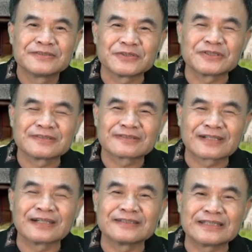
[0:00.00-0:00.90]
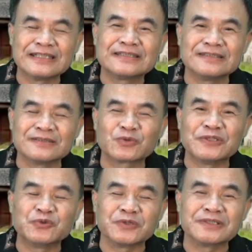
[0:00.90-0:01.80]
就是各个这一系
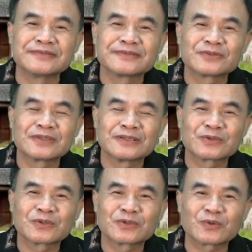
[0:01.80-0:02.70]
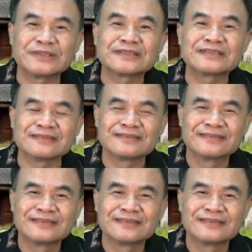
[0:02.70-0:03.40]
断绝、断嗣，